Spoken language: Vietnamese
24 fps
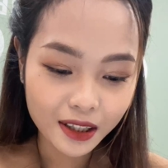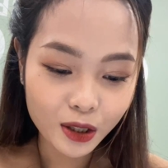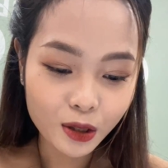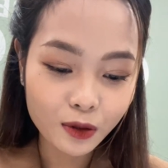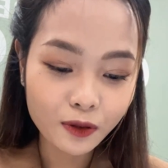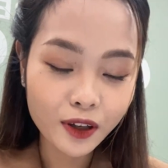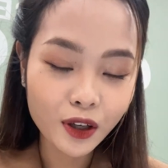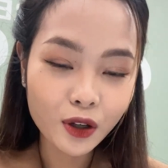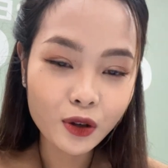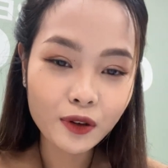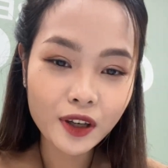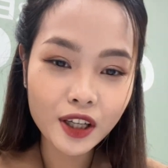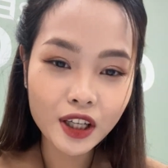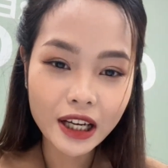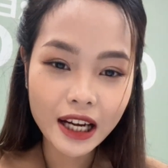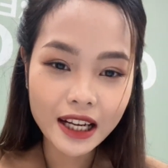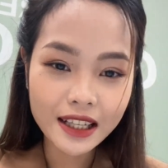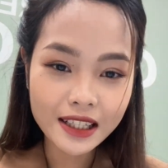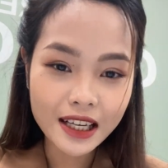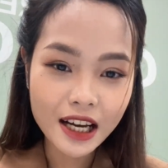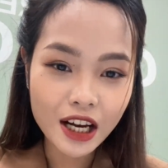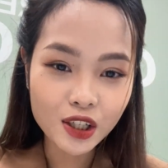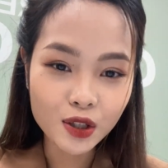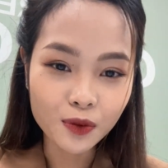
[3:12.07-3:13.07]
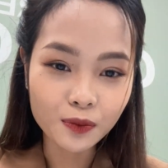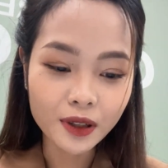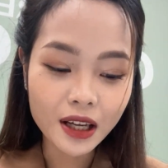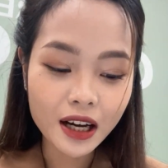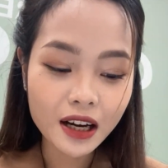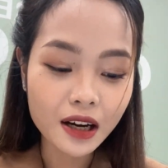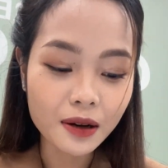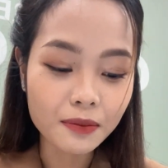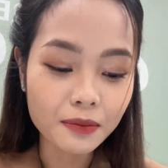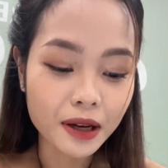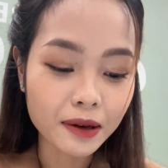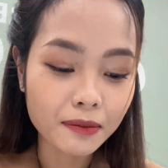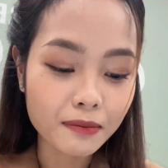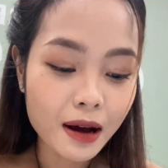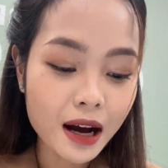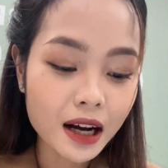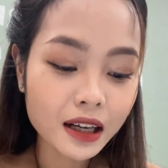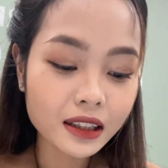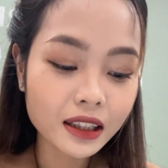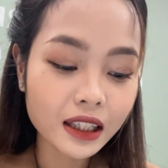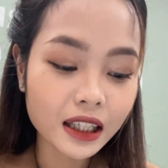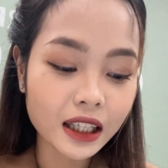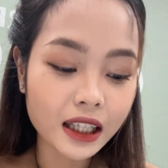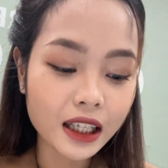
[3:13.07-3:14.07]
Đối với quý vị khán giả chúng ta ở miền
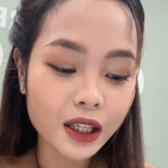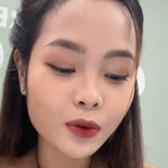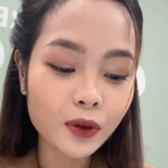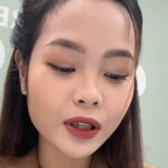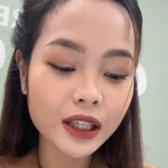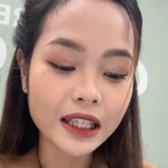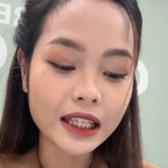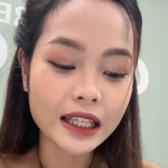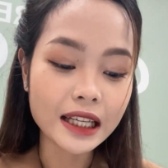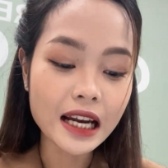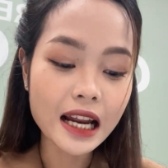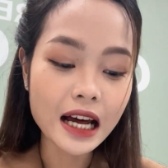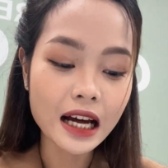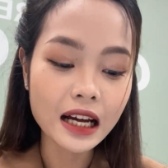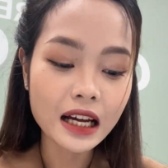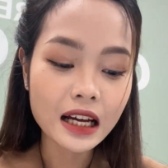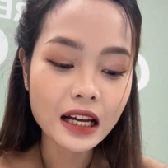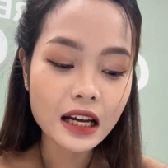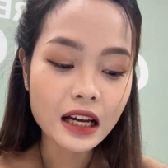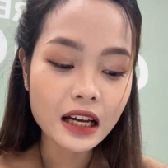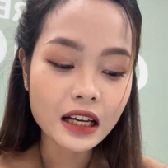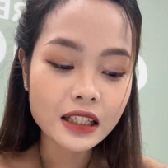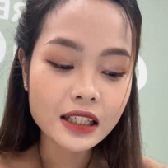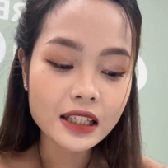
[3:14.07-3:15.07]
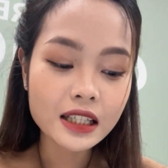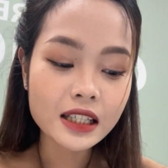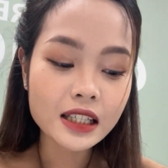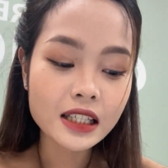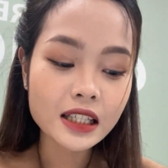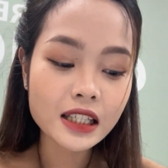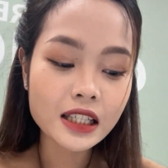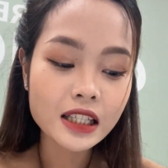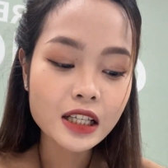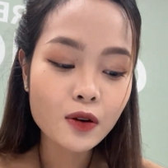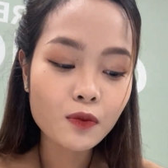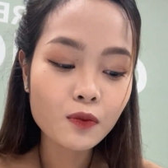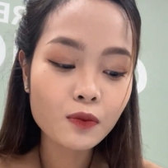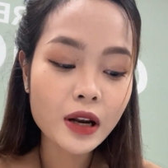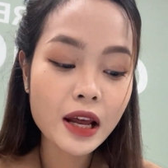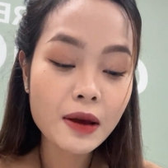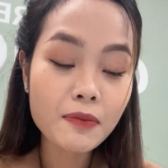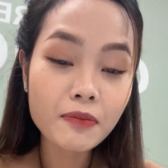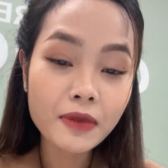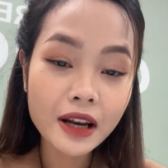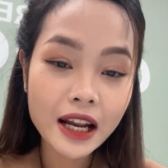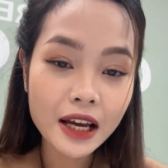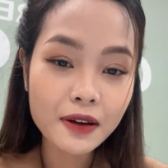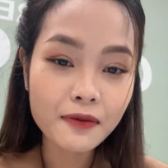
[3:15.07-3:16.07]
Bắc thì lưu ý là trong
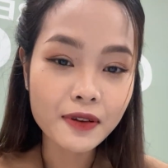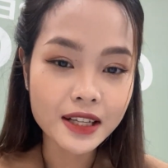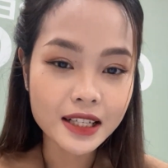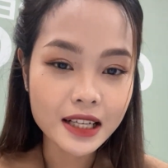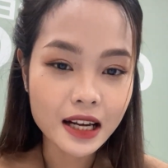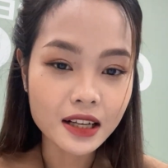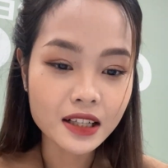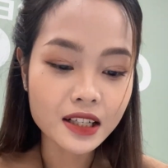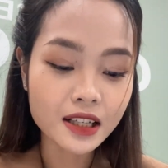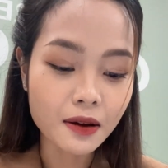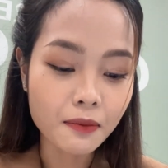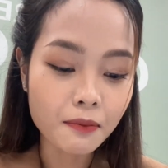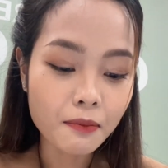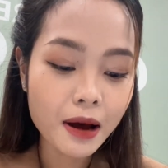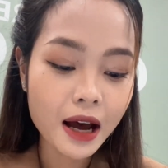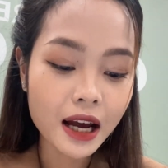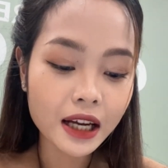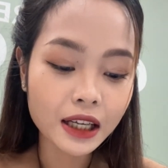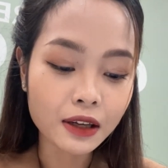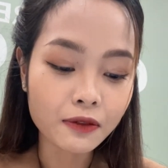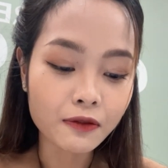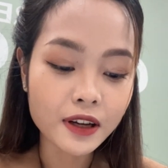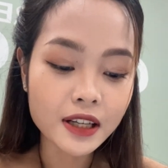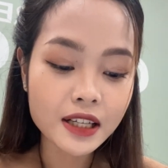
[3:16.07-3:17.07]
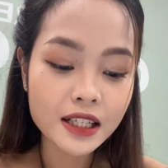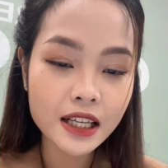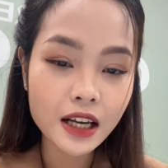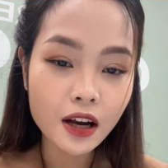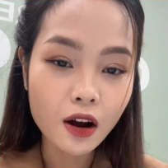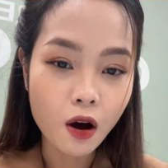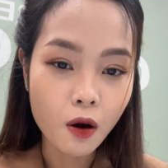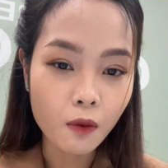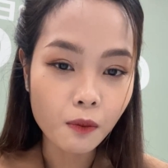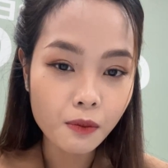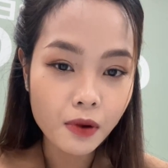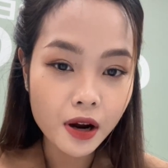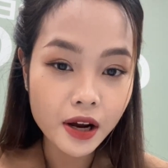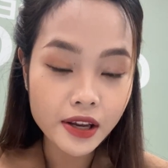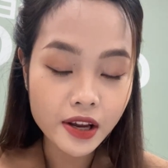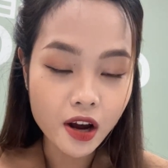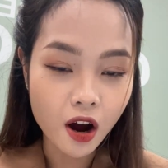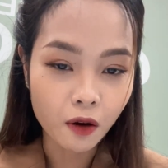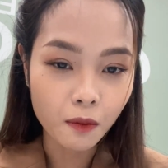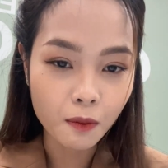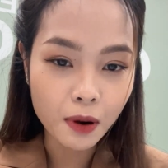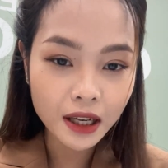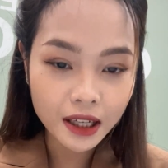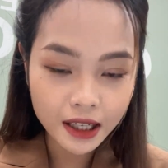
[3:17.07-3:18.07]
đêm nay và sáng sớm mai thì vẫn sẽ có mưa
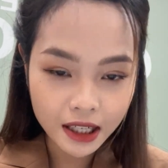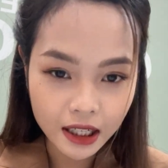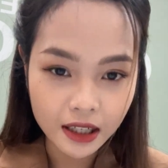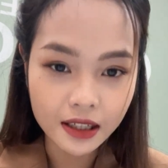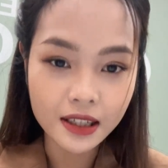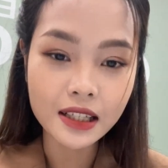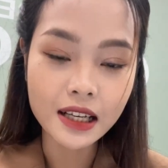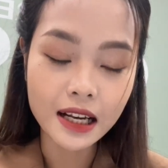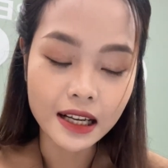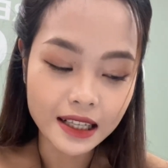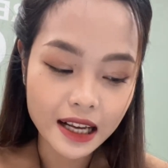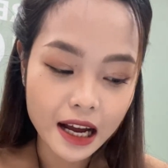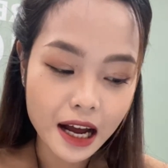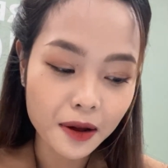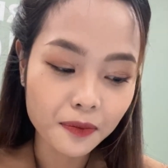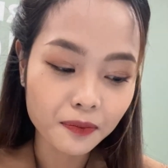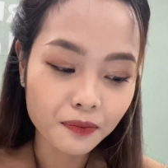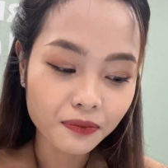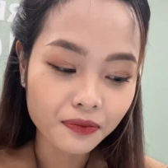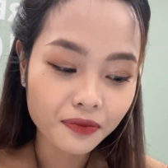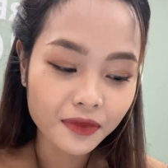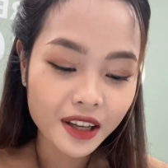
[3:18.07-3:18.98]
nhỏ bất chợt xảy ra.